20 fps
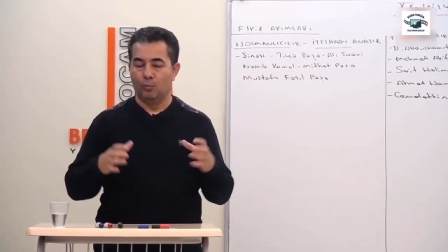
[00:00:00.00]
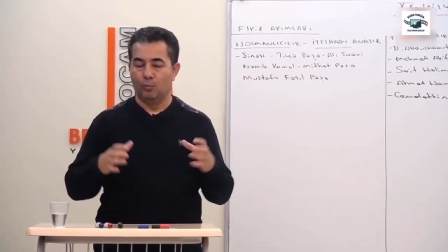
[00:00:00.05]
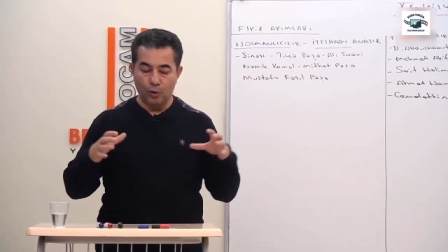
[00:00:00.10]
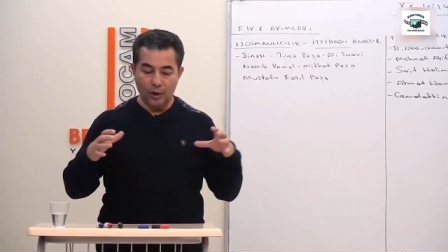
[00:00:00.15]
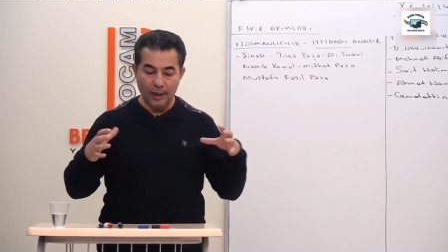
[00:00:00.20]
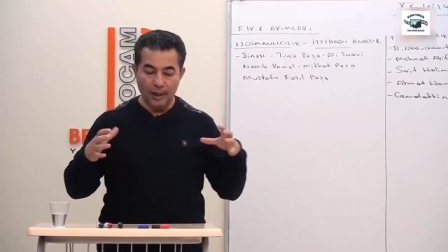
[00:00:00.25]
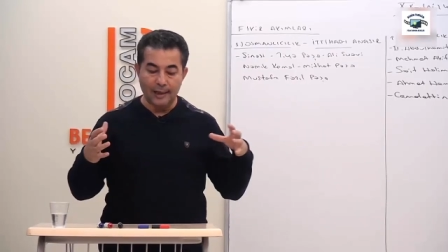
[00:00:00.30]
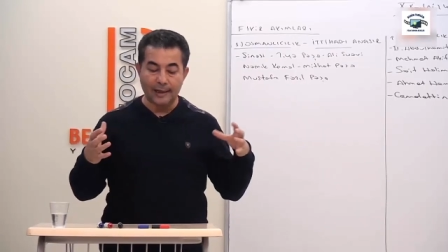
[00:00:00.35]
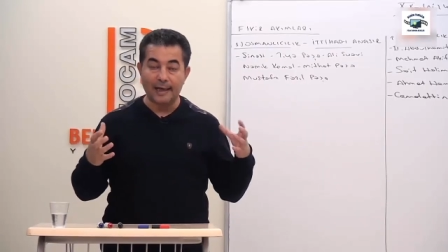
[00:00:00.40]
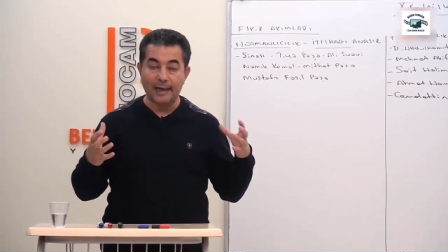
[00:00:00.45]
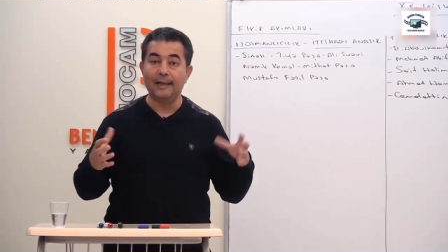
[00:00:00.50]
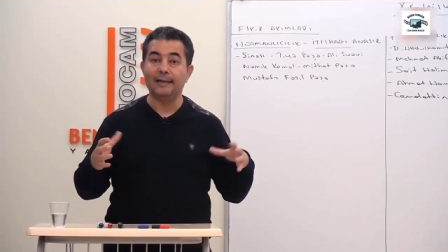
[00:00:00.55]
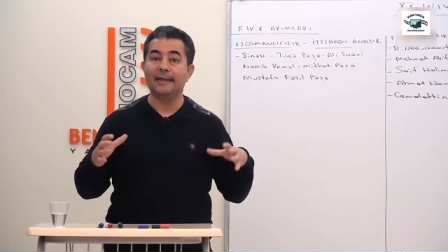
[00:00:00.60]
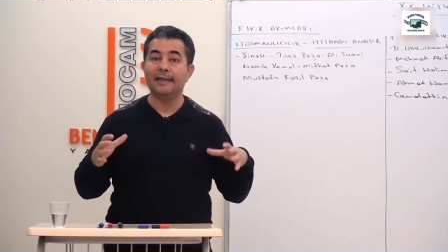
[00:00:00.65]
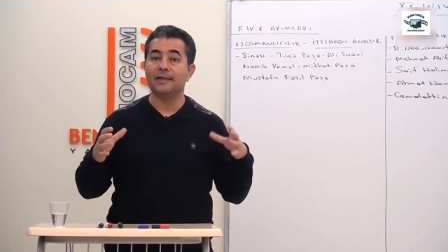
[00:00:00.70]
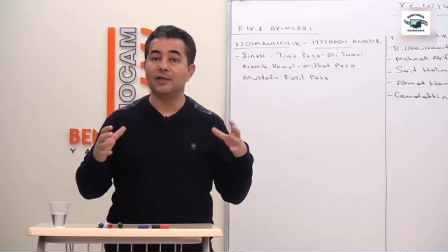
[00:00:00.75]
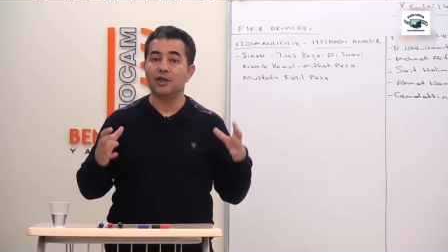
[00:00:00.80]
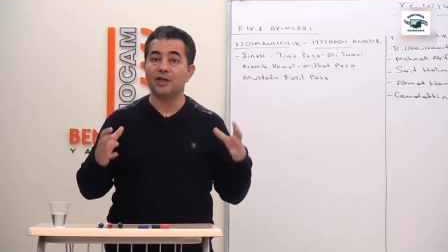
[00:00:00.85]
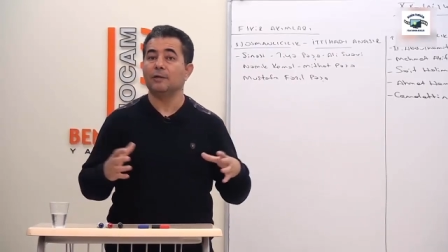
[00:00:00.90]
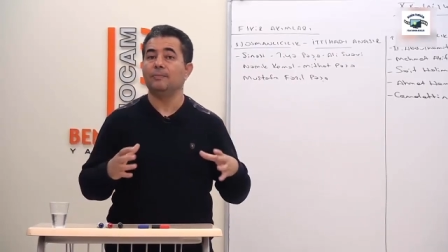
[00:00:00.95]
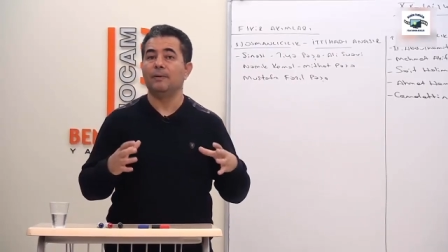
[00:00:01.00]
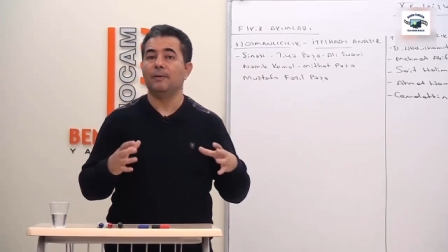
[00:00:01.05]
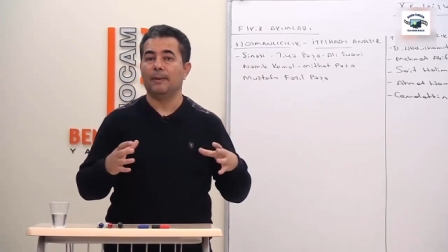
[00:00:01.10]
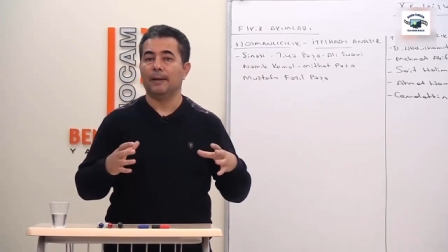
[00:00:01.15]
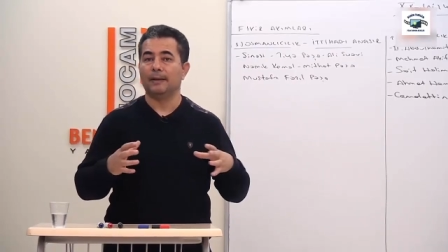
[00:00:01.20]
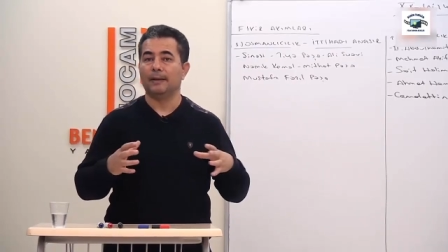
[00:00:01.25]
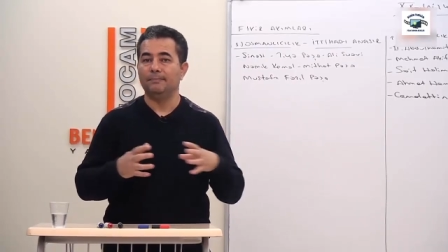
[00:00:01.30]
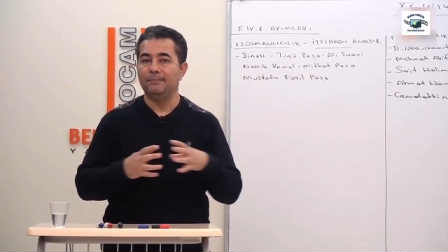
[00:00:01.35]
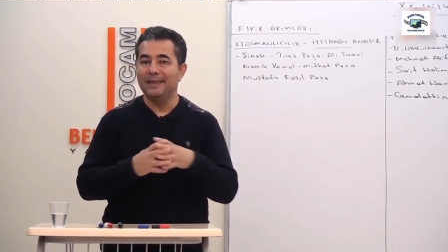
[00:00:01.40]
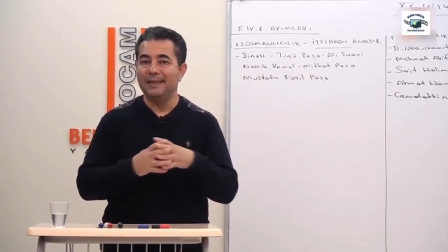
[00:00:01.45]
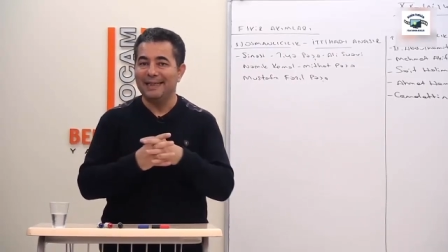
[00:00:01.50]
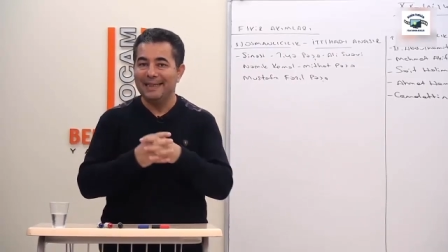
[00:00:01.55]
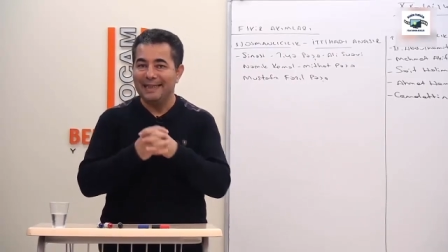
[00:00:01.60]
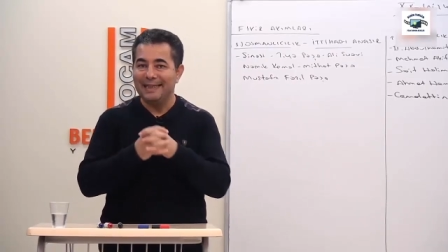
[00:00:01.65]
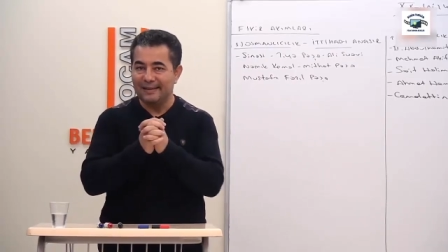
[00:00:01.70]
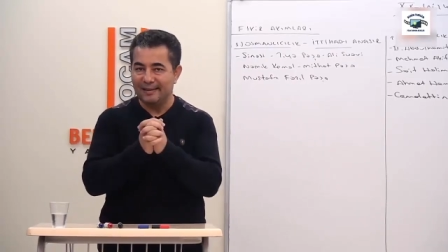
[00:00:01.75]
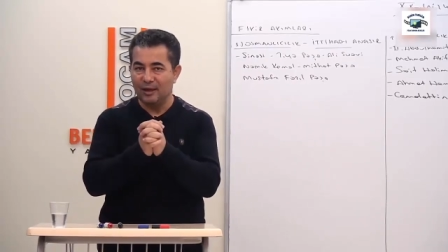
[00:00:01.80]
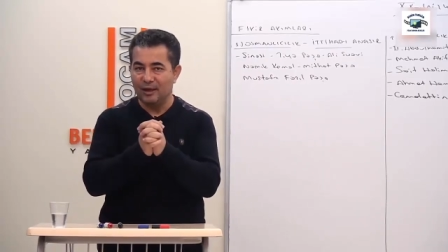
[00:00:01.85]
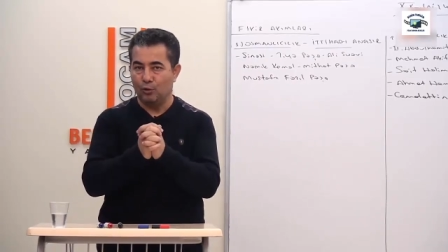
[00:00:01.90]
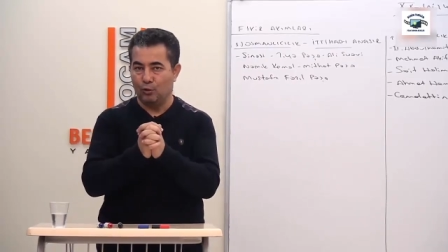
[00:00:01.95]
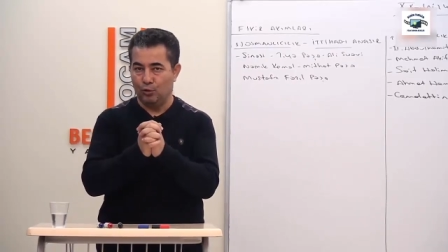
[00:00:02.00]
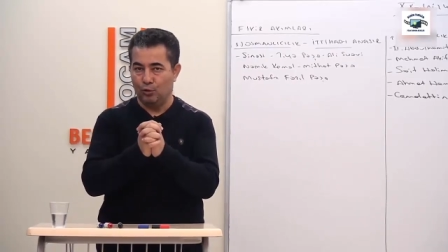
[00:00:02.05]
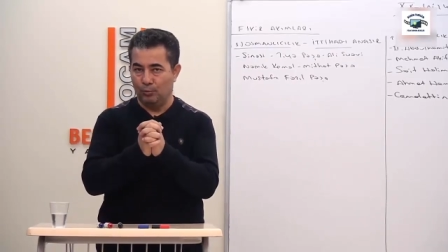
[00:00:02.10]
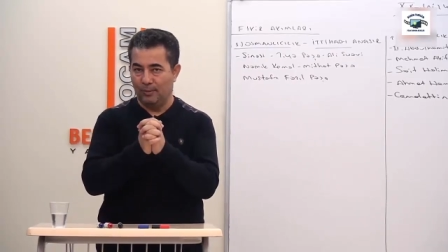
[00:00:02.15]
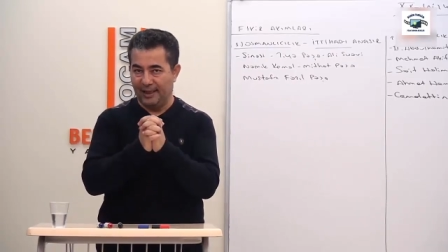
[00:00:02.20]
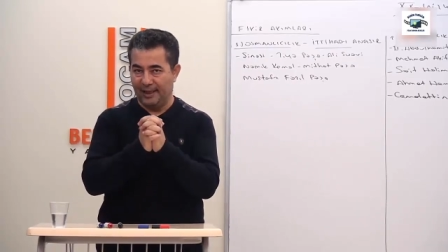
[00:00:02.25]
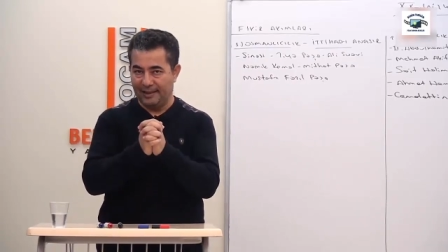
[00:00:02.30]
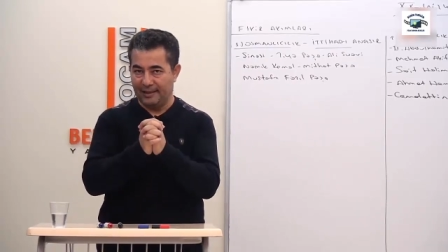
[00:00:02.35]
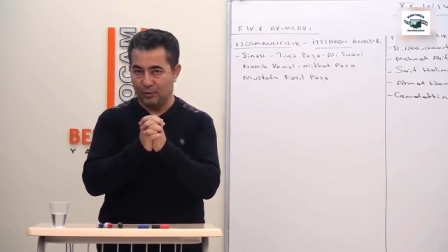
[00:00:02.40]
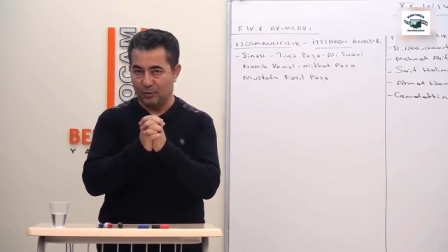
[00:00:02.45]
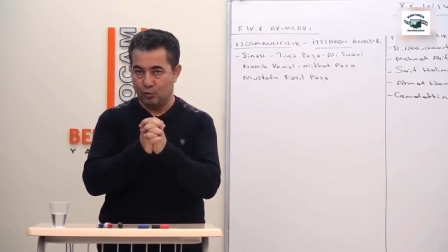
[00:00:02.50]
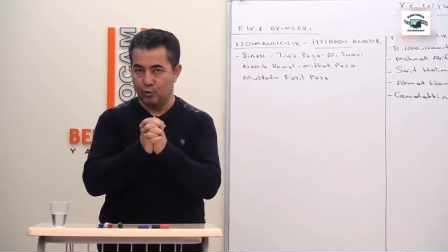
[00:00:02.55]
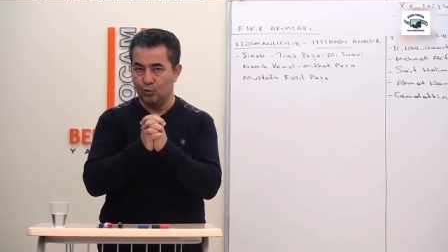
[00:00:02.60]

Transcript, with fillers: Buralar elden çıkmamalı. Birlikte olmalıyız.